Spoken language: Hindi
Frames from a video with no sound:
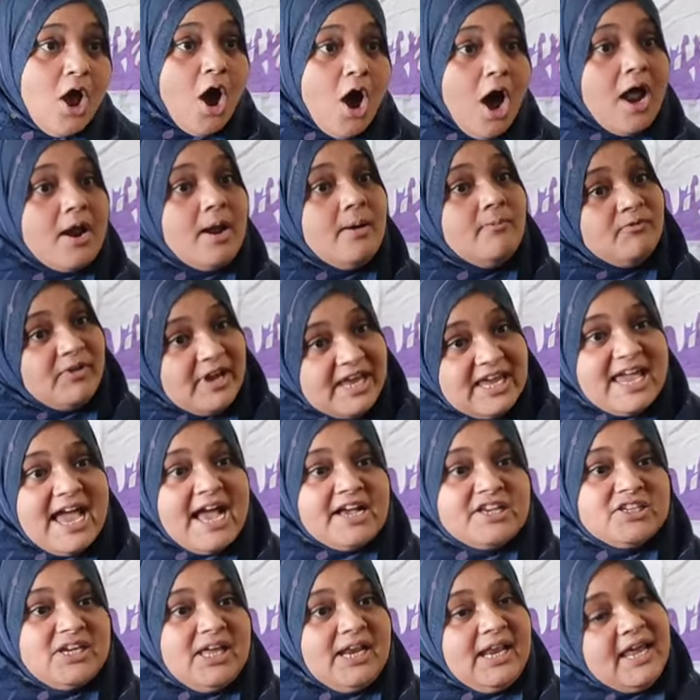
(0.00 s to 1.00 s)
और हम वही
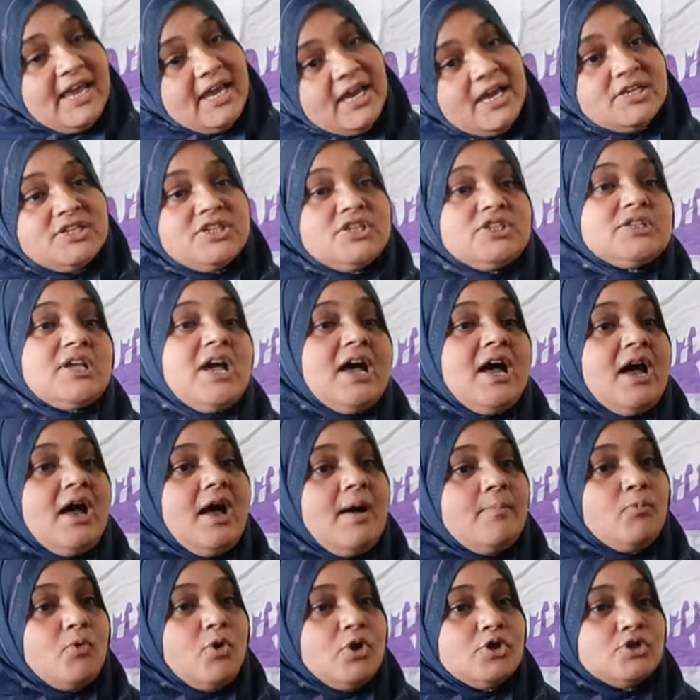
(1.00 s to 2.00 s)
एक्शन लेंगे जिसका
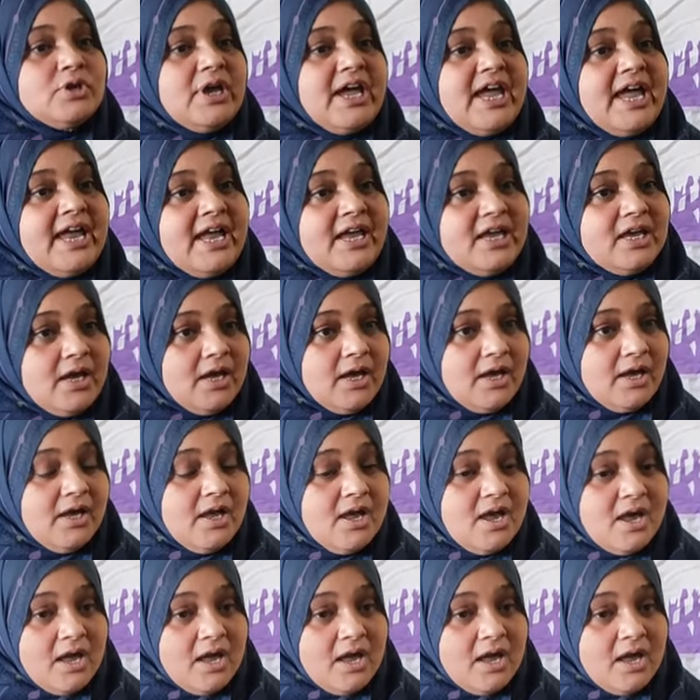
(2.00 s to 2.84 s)
हमको जो है आ,